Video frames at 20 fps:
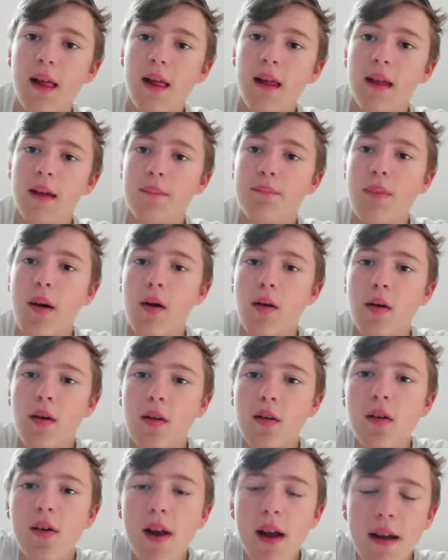eh, Paolo
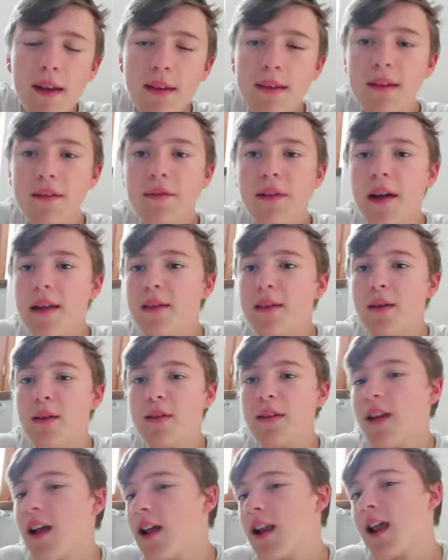Lorenzi penso
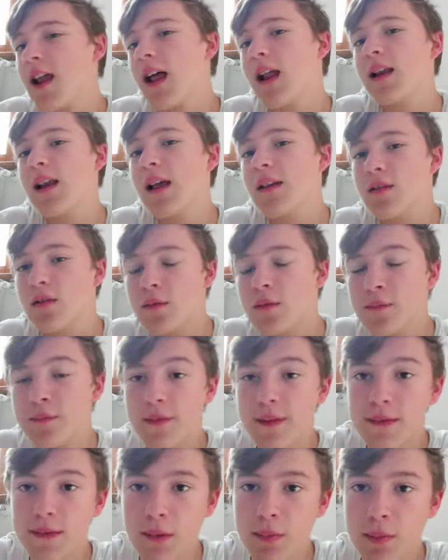sia la, la
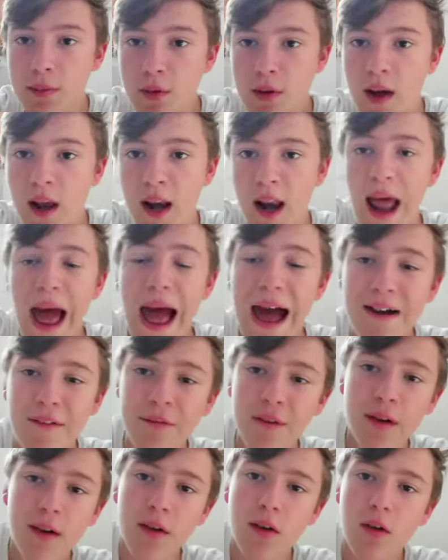sconfitta più
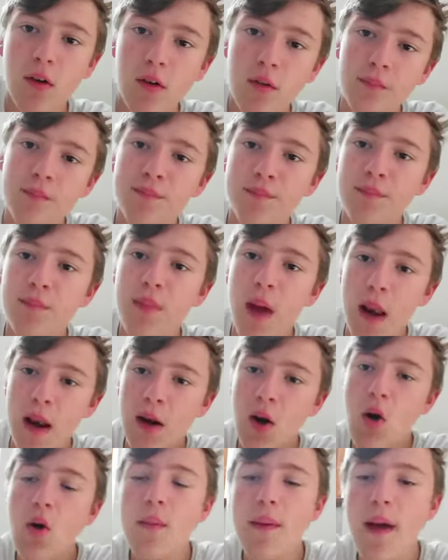grave
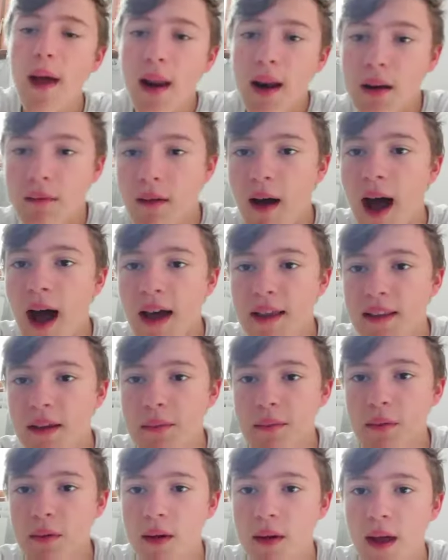per come è
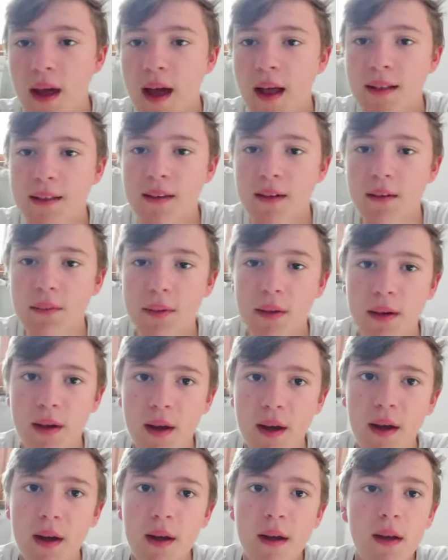arrivata più che altro
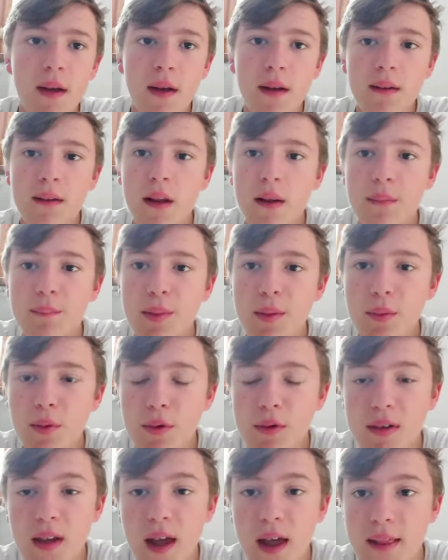perché nel
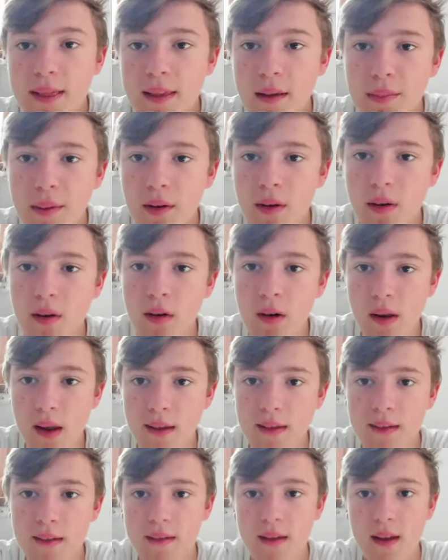primo set Paolo
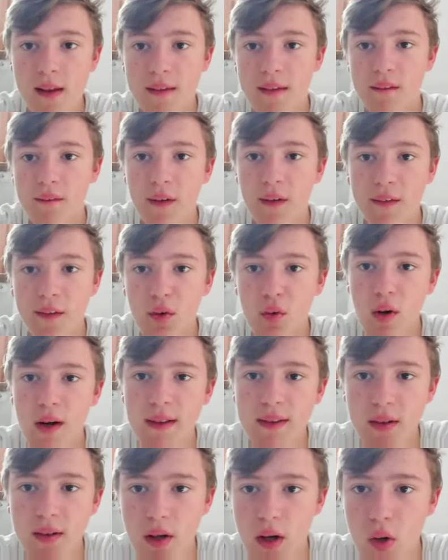Lorenzo si è ritrovato
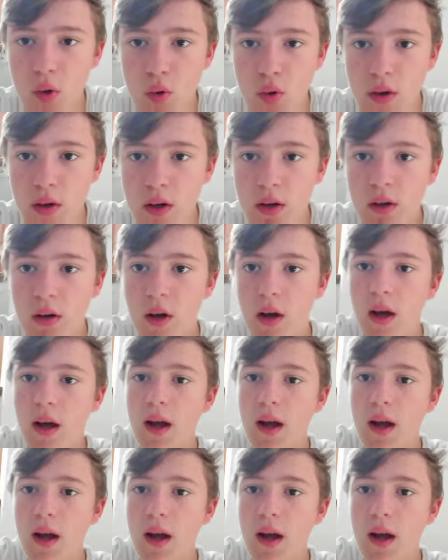4 a 1